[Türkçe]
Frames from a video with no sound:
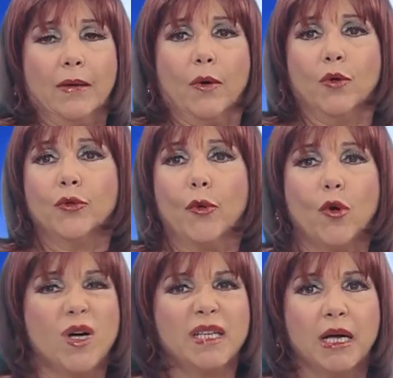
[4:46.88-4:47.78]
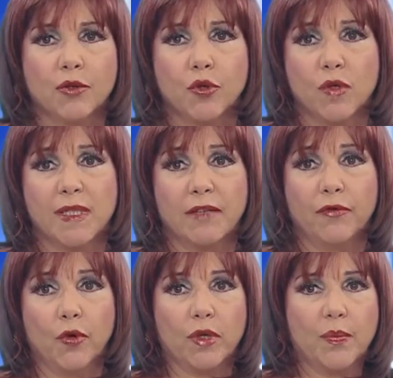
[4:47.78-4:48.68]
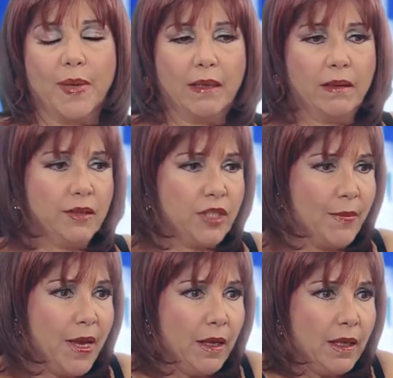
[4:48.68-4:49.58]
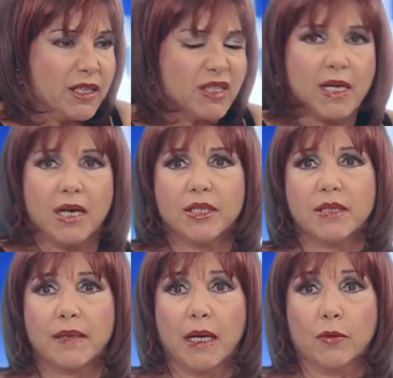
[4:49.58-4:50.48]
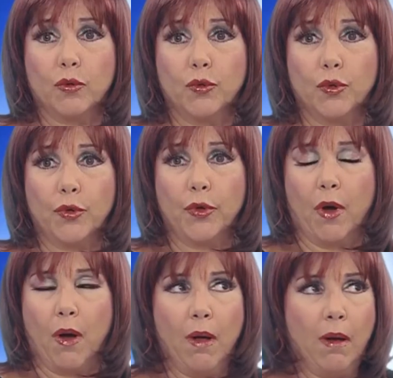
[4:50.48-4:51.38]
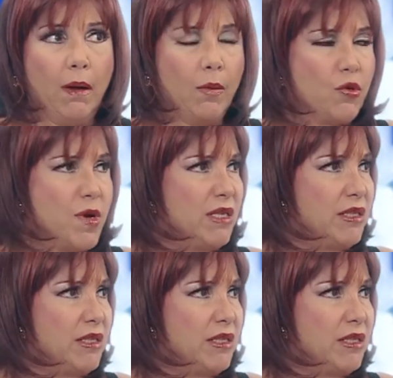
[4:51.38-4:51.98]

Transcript: Onu o kadar çok seviyor ki Periliçem kıskançlıktan kuduruyor. Bu ne